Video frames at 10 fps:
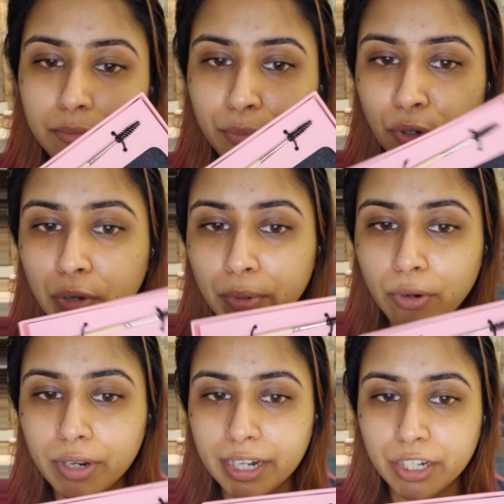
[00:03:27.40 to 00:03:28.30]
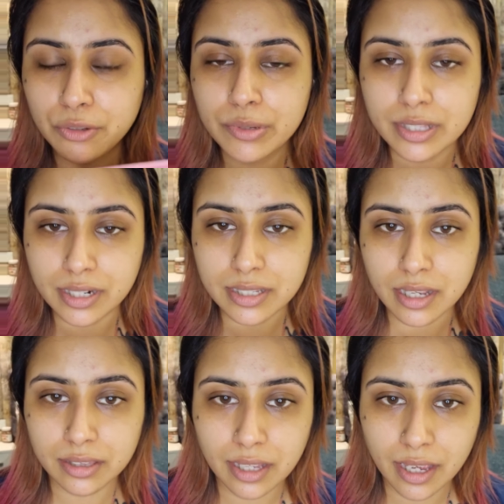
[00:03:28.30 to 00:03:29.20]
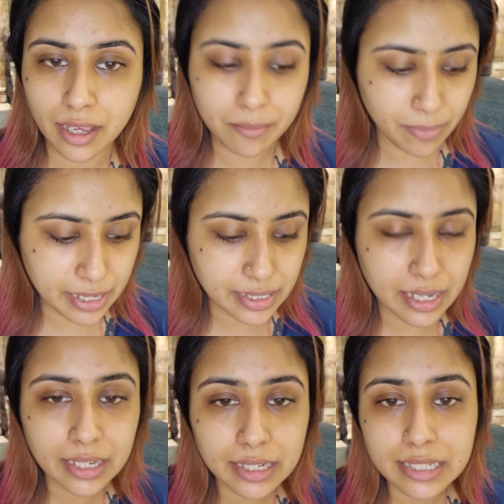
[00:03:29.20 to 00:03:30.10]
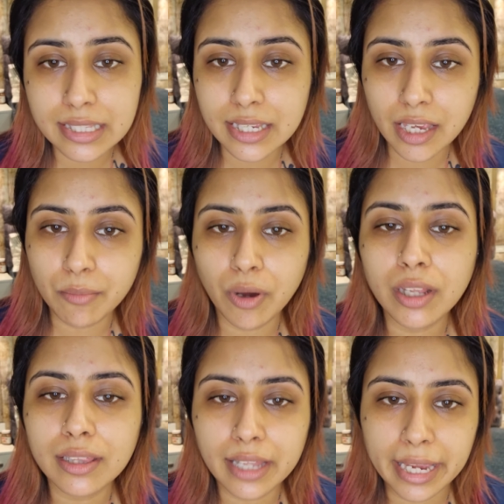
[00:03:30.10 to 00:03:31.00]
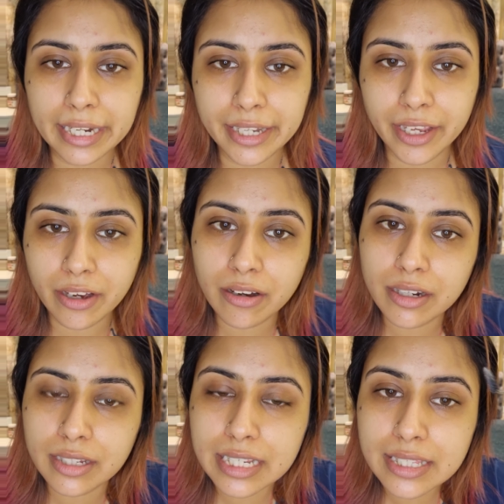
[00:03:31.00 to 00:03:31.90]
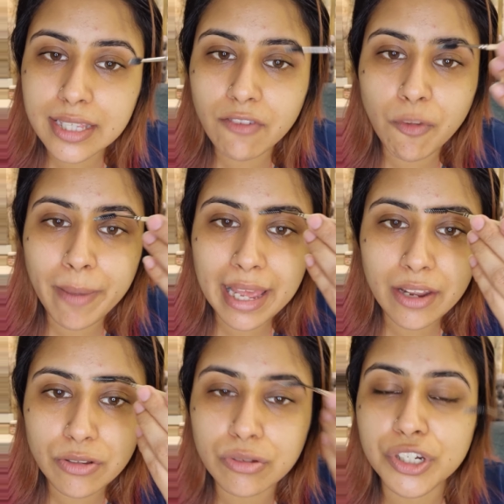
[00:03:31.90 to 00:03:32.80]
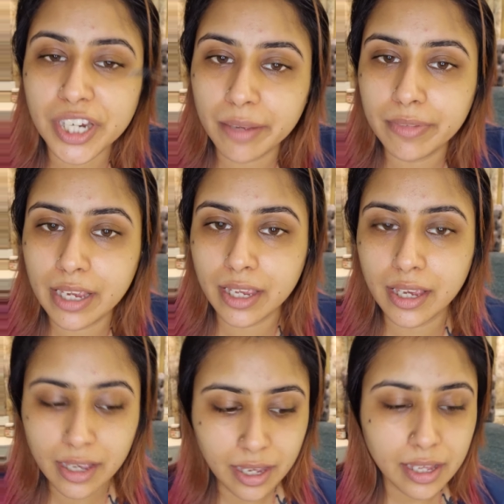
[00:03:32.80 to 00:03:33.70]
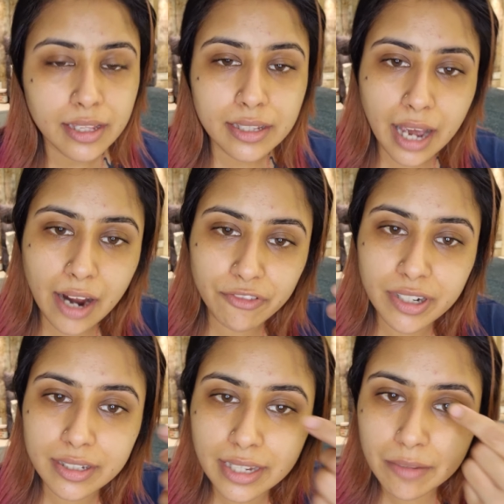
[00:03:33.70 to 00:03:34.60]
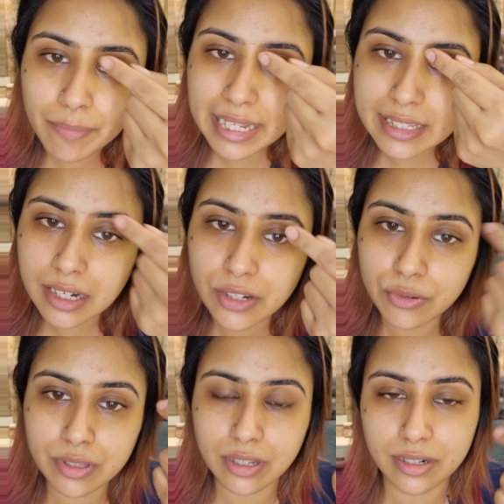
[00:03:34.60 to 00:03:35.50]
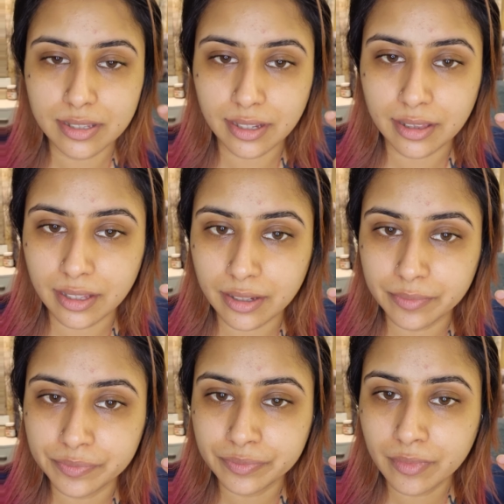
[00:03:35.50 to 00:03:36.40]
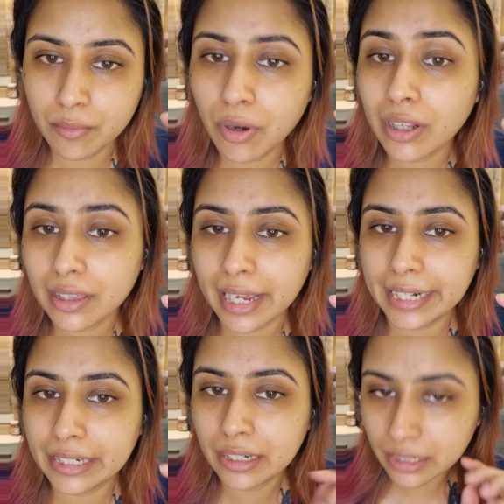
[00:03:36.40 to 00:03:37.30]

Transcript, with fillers: ब्रो ब्रो किट यूज़ कर सकते हैं प्लस अगर किसी की बहुत लाइट है और इससे वो पहले उसको शेप दे के आफ्टर दैट पेंसिल यूज़ कर सकते हैं बहुत लाइट